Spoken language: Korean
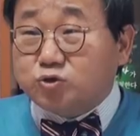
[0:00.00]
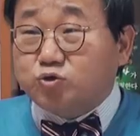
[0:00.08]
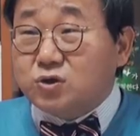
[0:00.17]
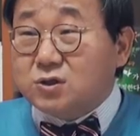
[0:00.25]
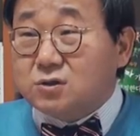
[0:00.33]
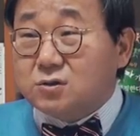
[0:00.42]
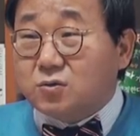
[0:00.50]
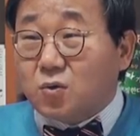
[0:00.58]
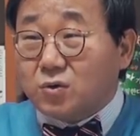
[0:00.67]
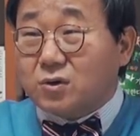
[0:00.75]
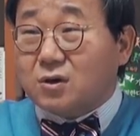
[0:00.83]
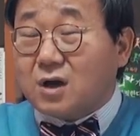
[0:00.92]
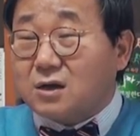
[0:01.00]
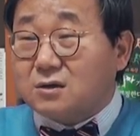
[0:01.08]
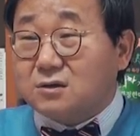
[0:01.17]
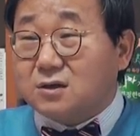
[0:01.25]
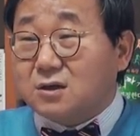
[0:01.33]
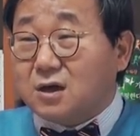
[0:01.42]
우리 주인을
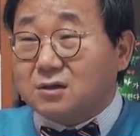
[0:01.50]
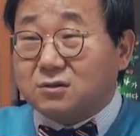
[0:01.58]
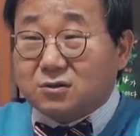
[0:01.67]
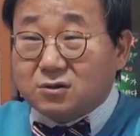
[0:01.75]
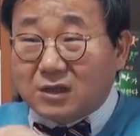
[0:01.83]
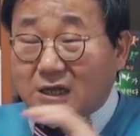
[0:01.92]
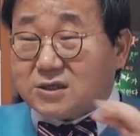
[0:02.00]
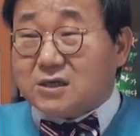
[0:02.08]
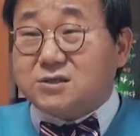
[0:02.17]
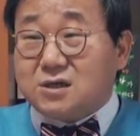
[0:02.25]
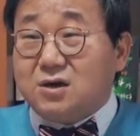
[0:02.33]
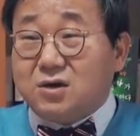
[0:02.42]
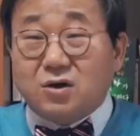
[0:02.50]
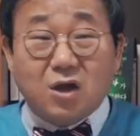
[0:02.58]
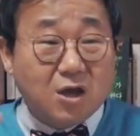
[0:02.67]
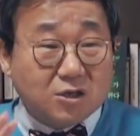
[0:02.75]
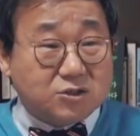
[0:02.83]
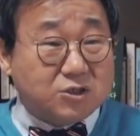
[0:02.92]
공격하는 인간들은 다 작살내는
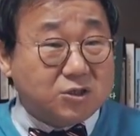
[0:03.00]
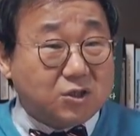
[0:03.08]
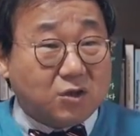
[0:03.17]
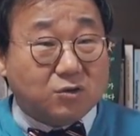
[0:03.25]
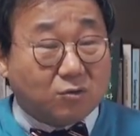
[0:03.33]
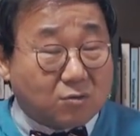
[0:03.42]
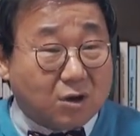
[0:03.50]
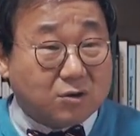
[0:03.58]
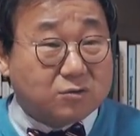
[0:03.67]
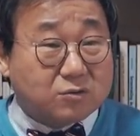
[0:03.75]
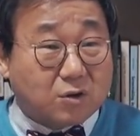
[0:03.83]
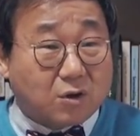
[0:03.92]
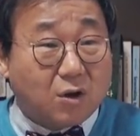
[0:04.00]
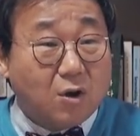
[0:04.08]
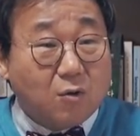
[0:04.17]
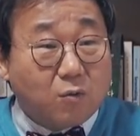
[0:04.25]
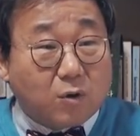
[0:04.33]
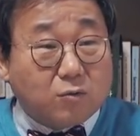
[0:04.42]
게친위대 역할인데
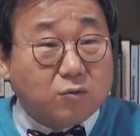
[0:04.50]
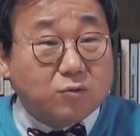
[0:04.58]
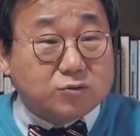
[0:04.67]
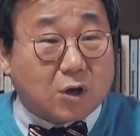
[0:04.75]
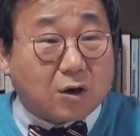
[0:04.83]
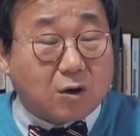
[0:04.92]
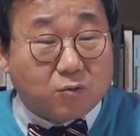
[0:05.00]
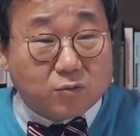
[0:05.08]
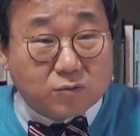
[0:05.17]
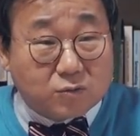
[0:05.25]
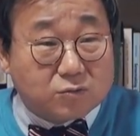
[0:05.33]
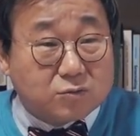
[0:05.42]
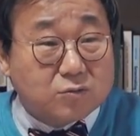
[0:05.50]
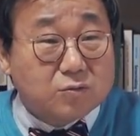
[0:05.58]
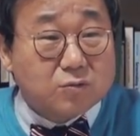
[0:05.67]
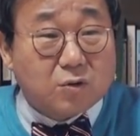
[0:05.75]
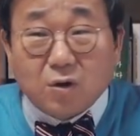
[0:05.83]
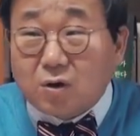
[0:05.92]
왜 그걸 잘하고
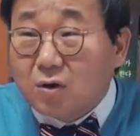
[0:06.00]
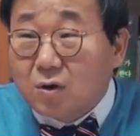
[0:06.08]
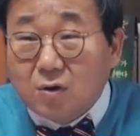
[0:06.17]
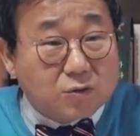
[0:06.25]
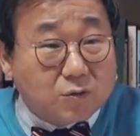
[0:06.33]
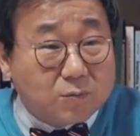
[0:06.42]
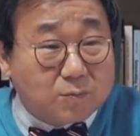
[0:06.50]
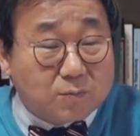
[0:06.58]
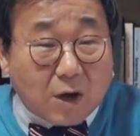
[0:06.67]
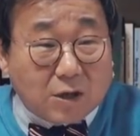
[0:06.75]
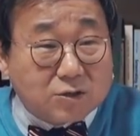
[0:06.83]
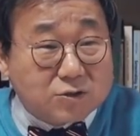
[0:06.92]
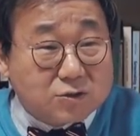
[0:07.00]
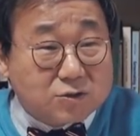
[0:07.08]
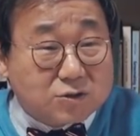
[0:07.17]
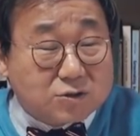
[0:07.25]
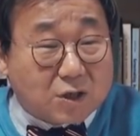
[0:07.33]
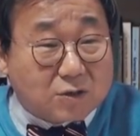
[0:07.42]
있는데 지금
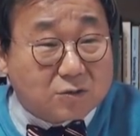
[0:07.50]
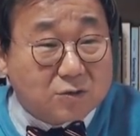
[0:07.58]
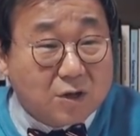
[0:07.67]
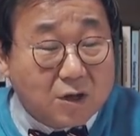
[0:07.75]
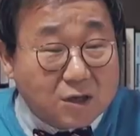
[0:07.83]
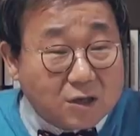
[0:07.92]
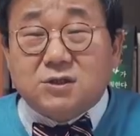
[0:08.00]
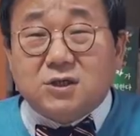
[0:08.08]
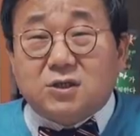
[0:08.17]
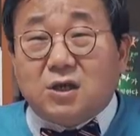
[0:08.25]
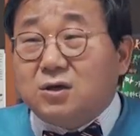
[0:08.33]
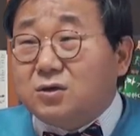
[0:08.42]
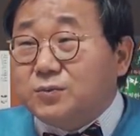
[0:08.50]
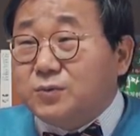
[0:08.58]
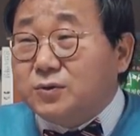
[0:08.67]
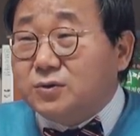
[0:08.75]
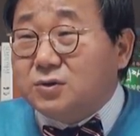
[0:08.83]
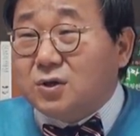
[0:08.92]
안희정 지사는 친위대
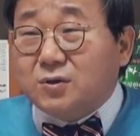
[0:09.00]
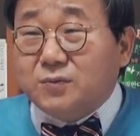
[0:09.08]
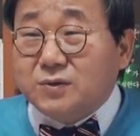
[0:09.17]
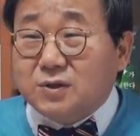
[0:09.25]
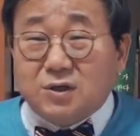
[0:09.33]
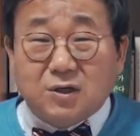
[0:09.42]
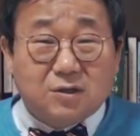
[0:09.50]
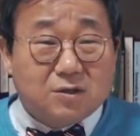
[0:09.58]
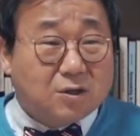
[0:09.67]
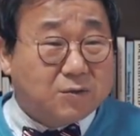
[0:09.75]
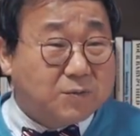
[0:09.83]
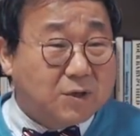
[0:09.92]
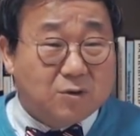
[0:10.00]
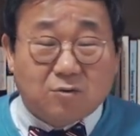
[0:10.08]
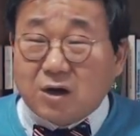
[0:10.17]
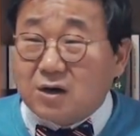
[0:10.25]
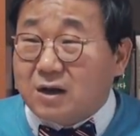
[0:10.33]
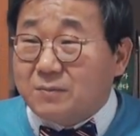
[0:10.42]
여러분, 여러분들이 여러분의
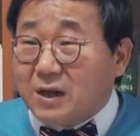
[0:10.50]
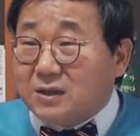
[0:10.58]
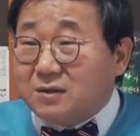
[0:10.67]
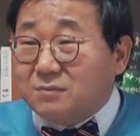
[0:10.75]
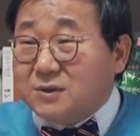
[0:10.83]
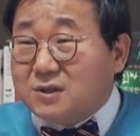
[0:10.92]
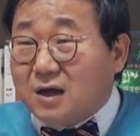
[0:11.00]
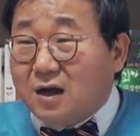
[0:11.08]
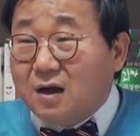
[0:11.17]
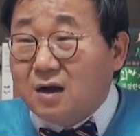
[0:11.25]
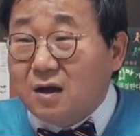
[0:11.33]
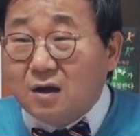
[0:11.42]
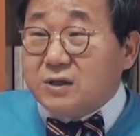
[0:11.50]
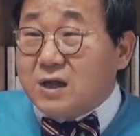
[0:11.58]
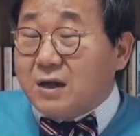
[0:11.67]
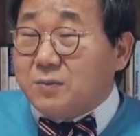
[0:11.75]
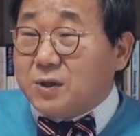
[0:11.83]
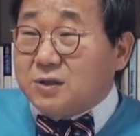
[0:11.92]
역할을 하면 안 됩니다.
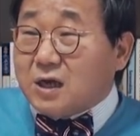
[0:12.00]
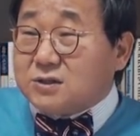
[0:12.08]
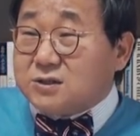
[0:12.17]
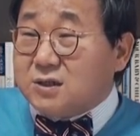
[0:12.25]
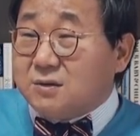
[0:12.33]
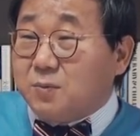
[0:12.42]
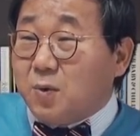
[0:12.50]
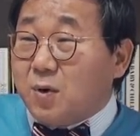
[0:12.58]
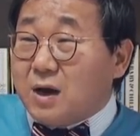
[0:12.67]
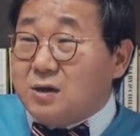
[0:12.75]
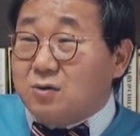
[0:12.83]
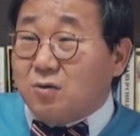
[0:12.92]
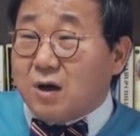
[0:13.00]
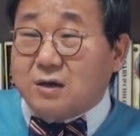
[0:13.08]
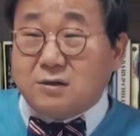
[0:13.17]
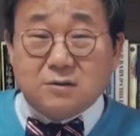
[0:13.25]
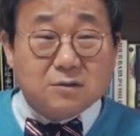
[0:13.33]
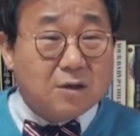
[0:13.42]
왜냐하면 당신이 보호하려고
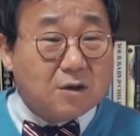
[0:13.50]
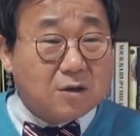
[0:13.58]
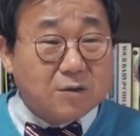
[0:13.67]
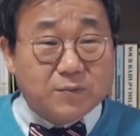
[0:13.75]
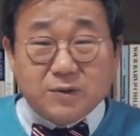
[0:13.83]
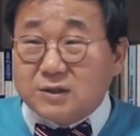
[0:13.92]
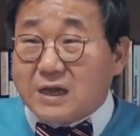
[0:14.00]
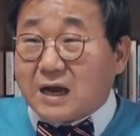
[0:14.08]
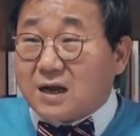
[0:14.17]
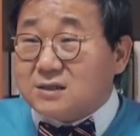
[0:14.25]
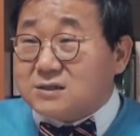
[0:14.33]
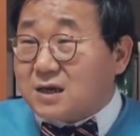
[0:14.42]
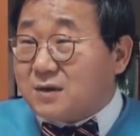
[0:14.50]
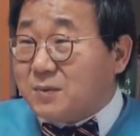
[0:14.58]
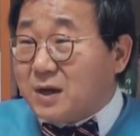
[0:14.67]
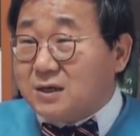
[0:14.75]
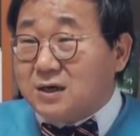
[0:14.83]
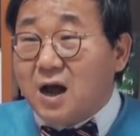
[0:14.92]
하는 그분은 약한
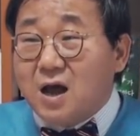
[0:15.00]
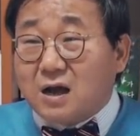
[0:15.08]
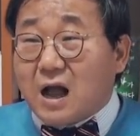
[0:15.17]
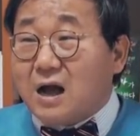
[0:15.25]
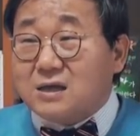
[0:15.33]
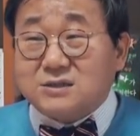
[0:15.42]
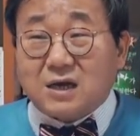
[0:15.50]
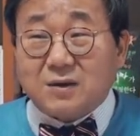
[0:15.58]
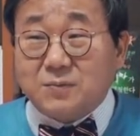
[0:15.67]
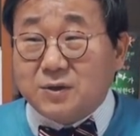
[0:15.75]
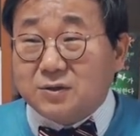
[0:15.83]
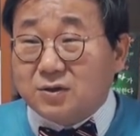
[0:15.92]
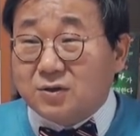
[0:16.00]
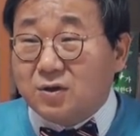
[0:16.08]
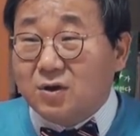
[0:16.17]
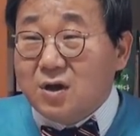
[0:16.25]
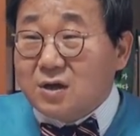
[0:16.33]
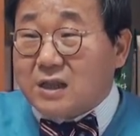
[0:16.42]
사람이 아니라 강한
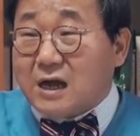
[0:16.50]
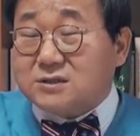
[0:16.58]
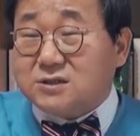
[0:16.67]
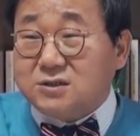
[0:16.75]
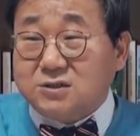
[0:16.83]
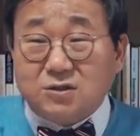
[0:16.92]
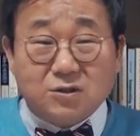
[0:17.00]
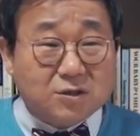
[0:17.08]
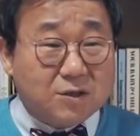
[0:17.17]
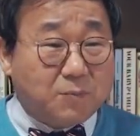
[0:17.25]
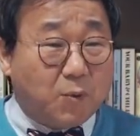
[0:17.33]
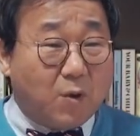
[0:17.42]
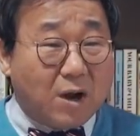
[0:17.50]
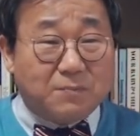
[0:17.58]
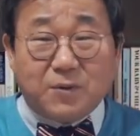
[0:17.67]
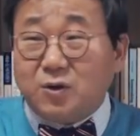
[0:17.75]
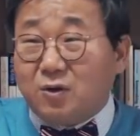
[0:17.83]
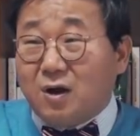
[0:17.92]
사람이거든요. 당신들이
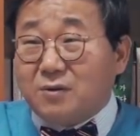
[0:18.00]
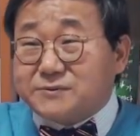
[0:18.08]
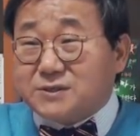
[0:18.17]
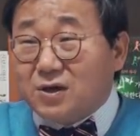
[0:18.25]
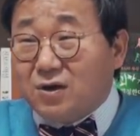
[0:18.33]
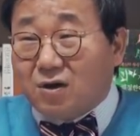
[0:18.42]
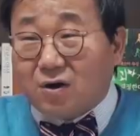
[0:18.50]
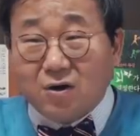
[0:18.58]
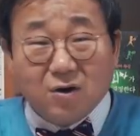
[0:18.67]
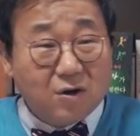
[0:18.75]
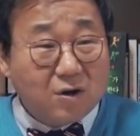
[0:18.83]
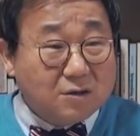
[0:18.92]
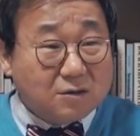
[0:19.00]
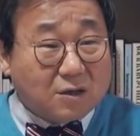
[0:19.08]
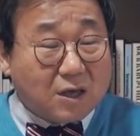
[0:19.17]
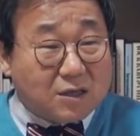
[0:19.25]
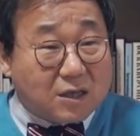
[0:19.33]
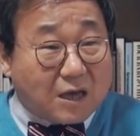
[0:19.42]
보호할 필요가 없어요.
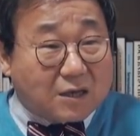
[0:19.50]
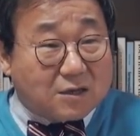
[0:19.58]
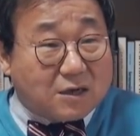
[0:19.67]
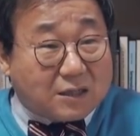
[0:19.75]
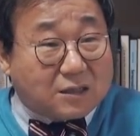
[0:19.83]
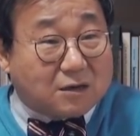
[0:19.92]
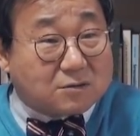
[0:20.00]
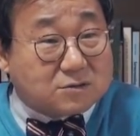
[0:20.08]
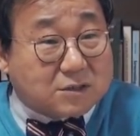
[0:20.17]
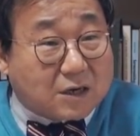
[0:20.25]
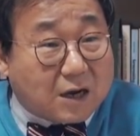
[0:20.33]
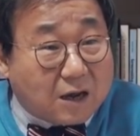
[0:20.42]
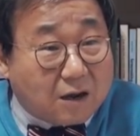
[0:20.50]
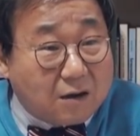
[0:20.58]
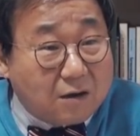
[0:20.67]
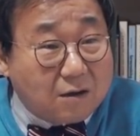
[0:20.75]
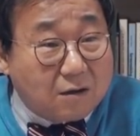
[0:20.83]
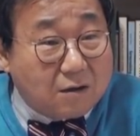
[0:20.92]
이렇게 이야기를 했다는 거잖아요.